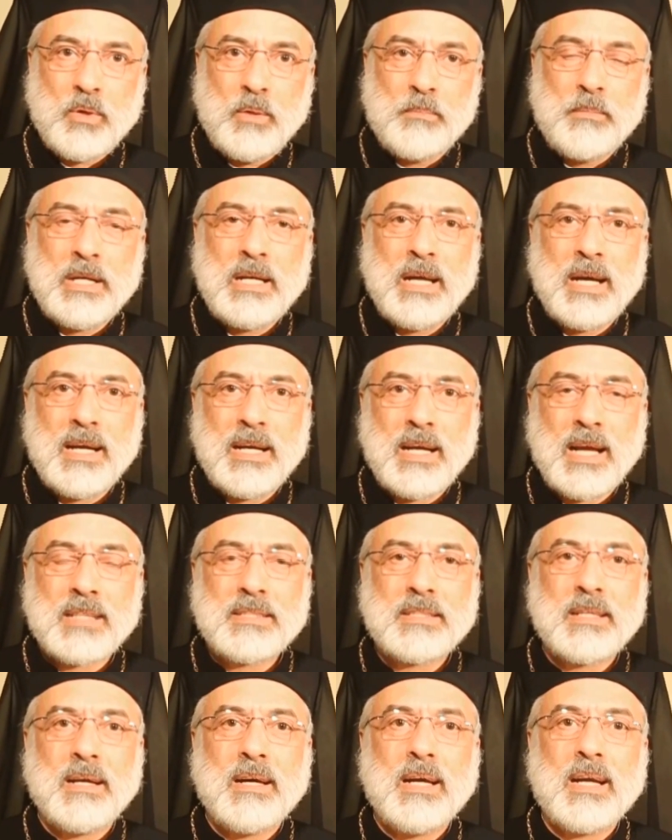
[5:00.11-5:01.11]
أمنا
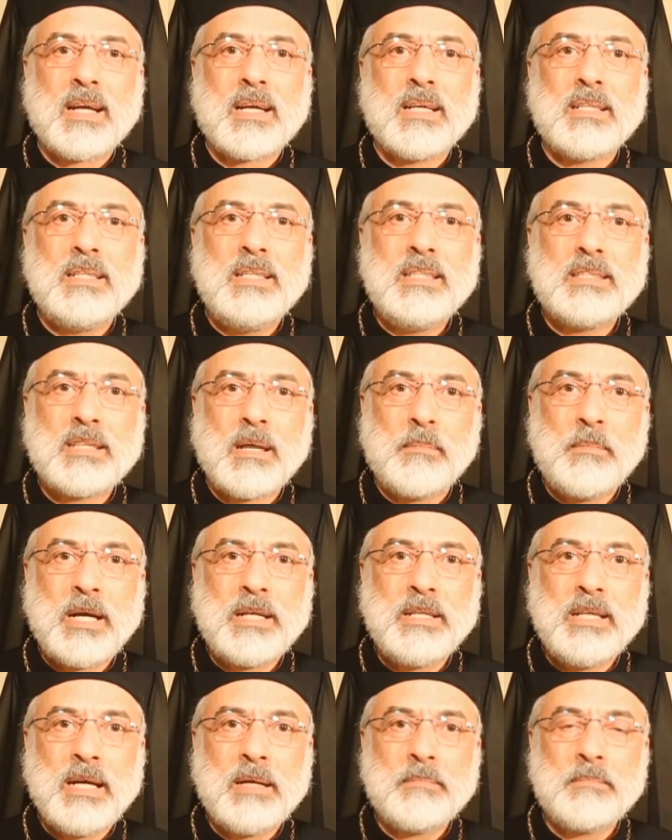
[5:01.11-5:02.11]
العذراء القديسة
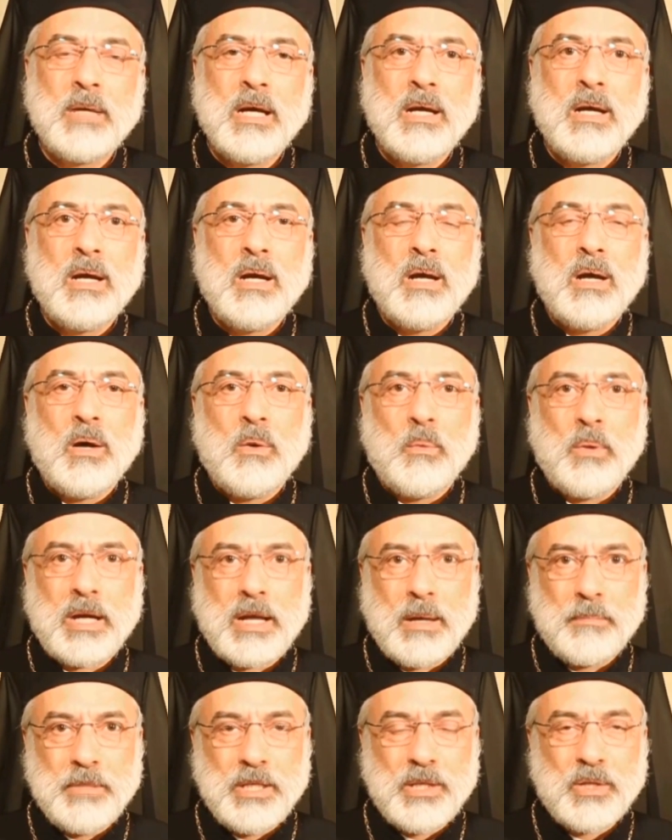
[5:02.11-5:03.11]
مريم
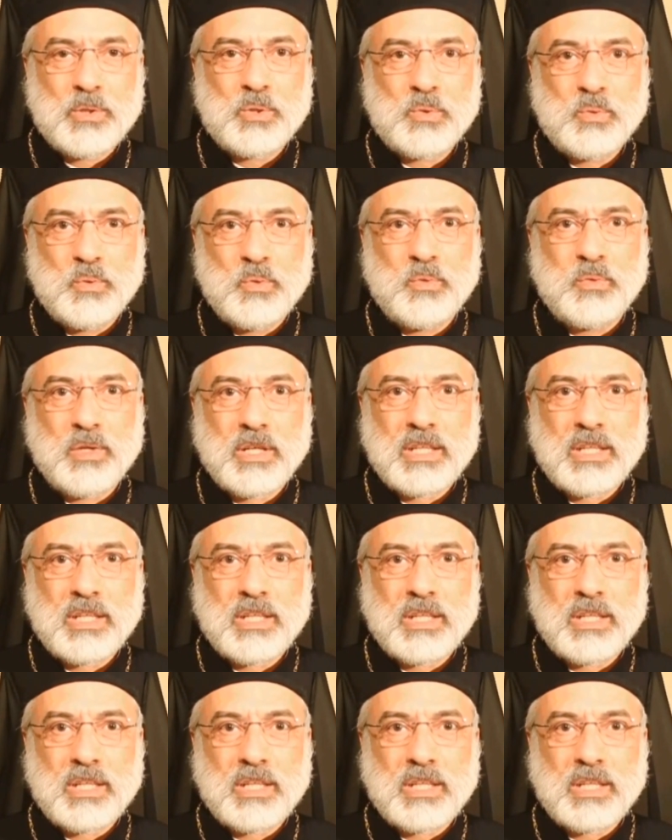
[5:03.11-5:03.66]
وجميع صفوف